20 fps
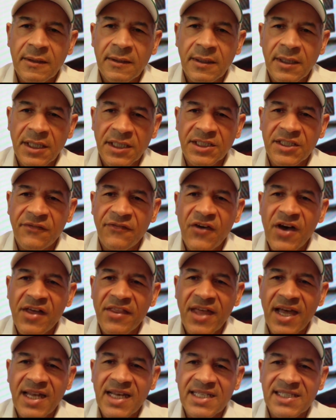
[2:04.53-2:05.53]
احتفاظ
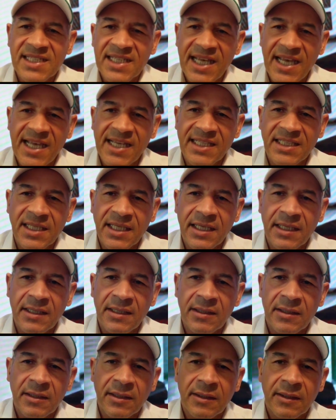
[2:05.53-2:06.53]
على صحته
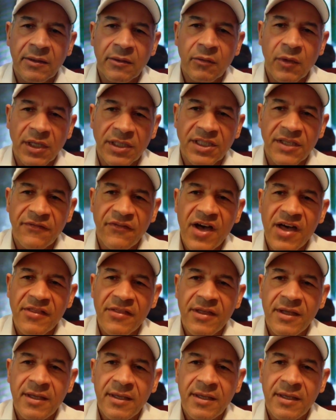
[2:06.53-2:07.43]
واحتفاظ